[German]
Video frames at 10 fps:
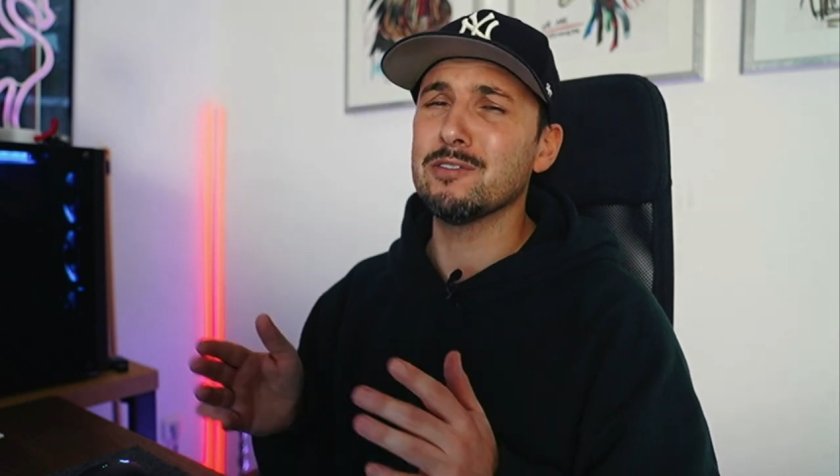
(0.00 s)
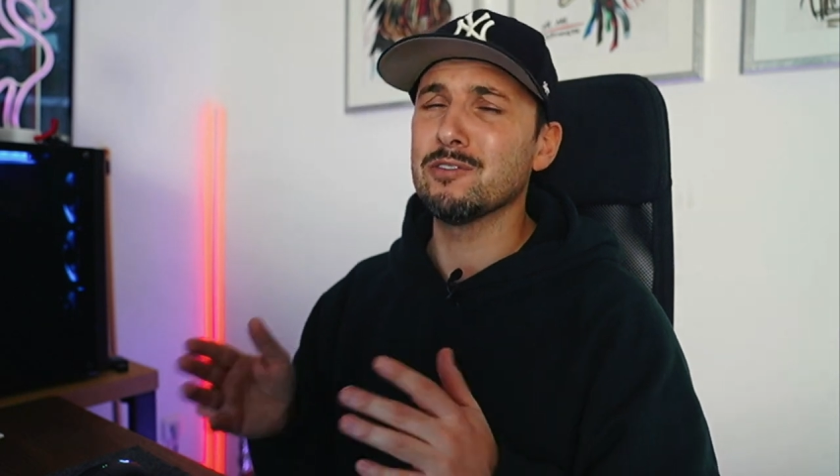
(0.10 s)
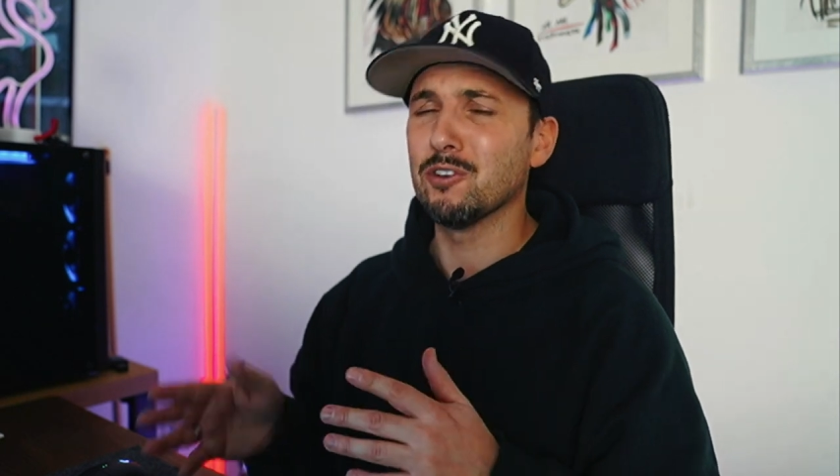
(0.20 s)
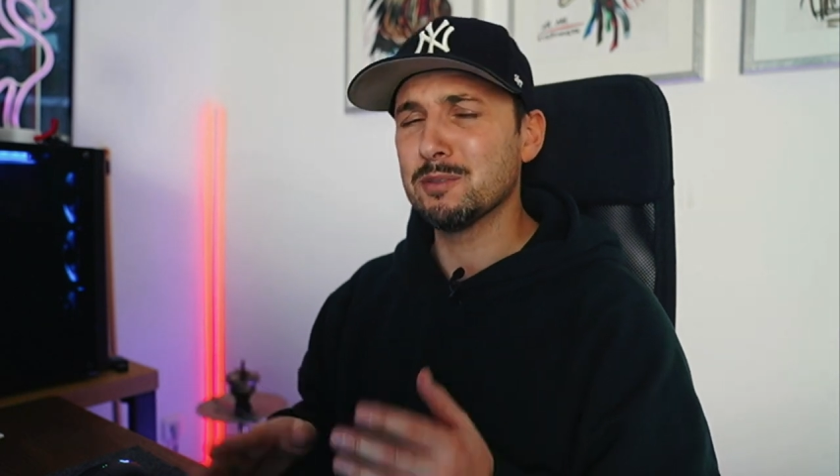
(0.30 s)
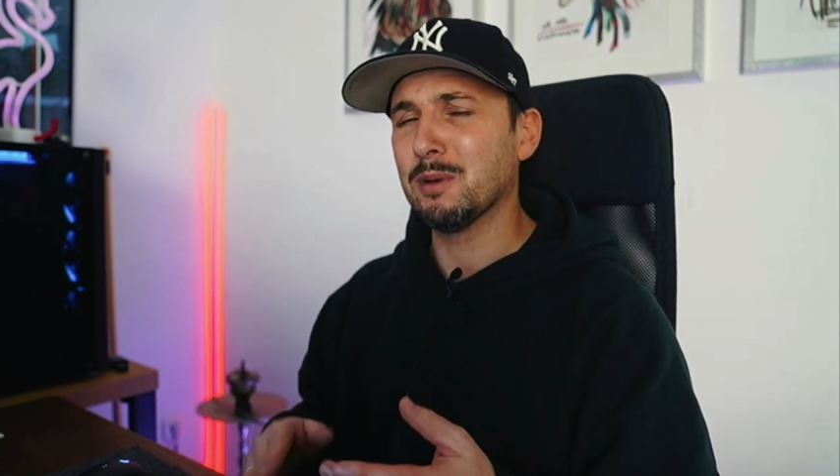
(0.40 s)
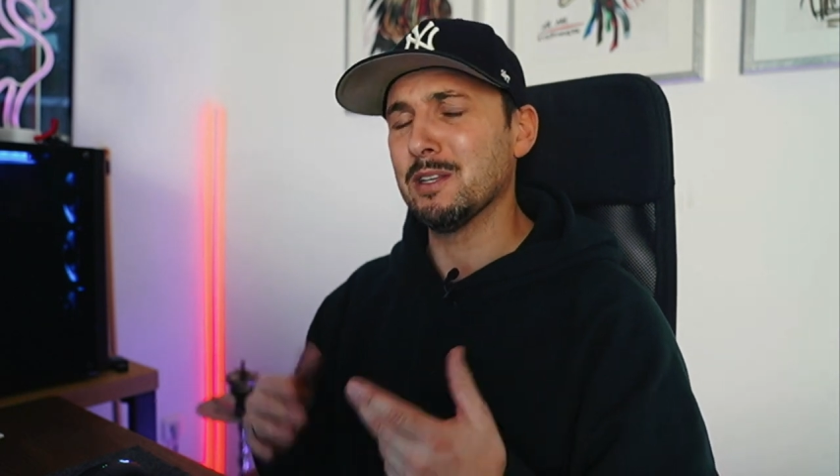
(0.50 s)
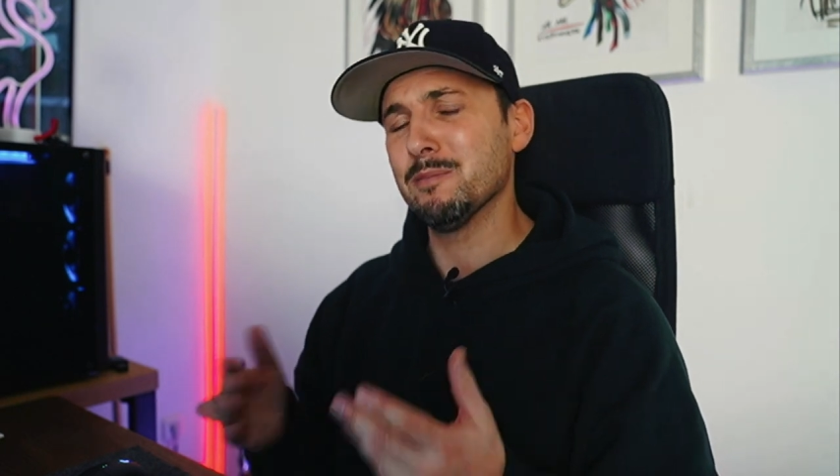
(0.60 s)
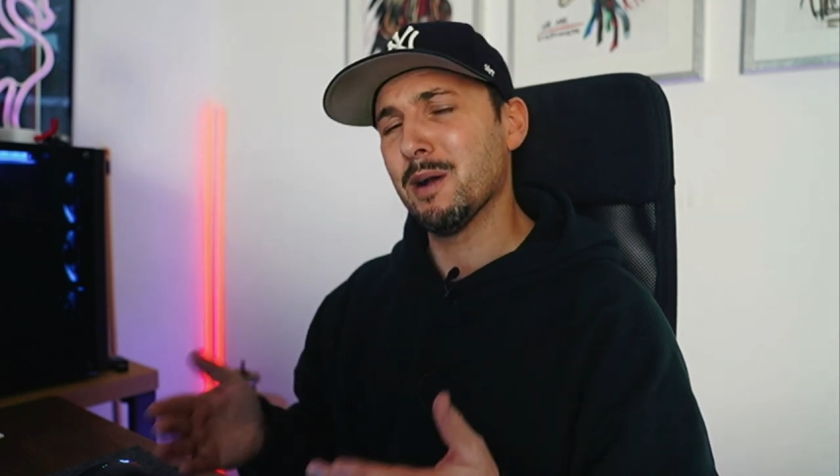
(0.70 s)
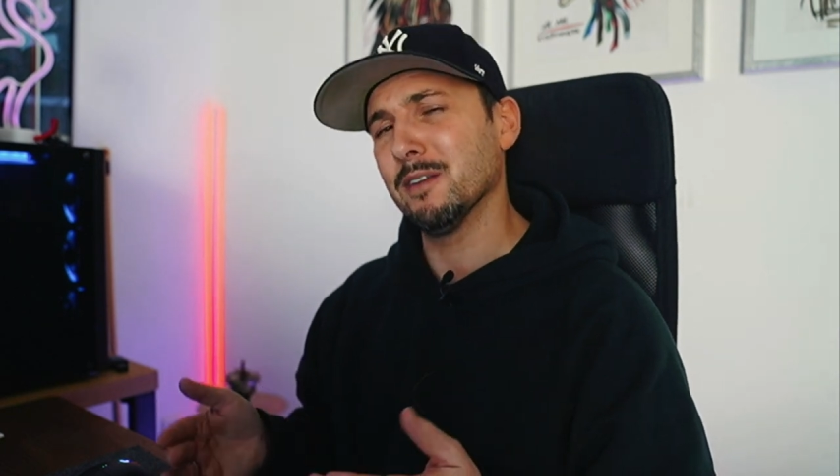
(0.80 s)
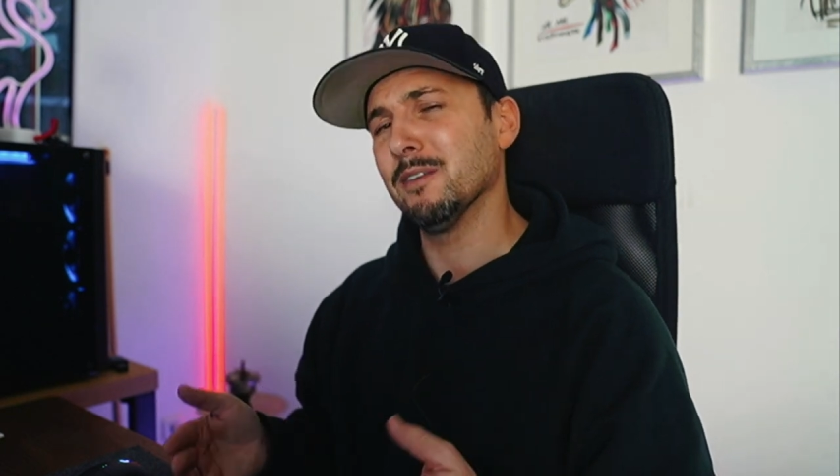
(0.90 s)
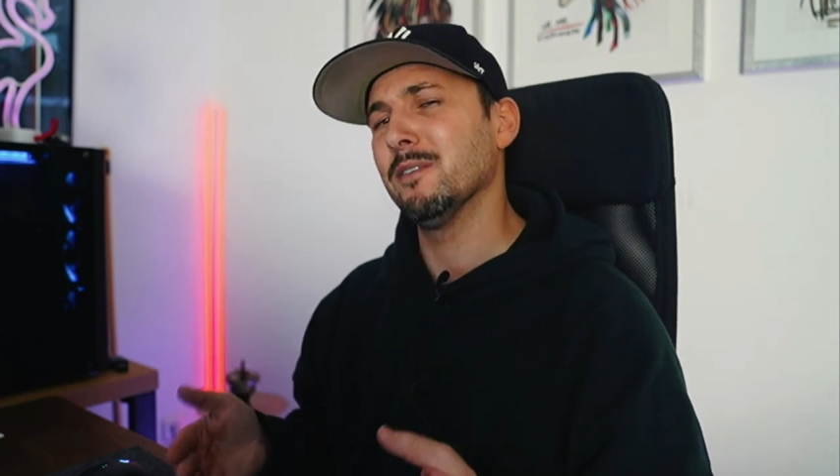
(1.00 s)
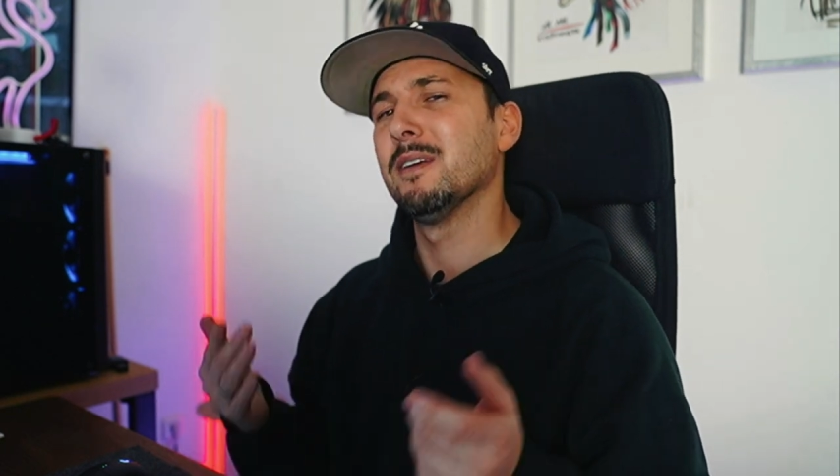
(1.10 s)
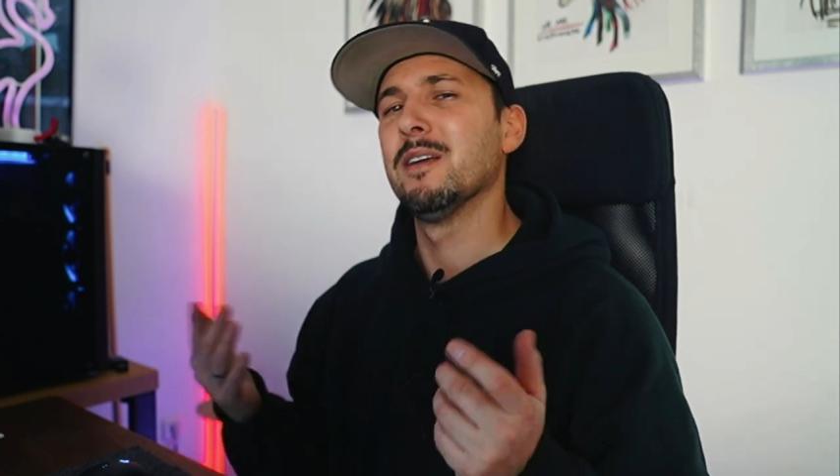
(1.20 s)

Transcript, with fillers: die sollte man nicht machen.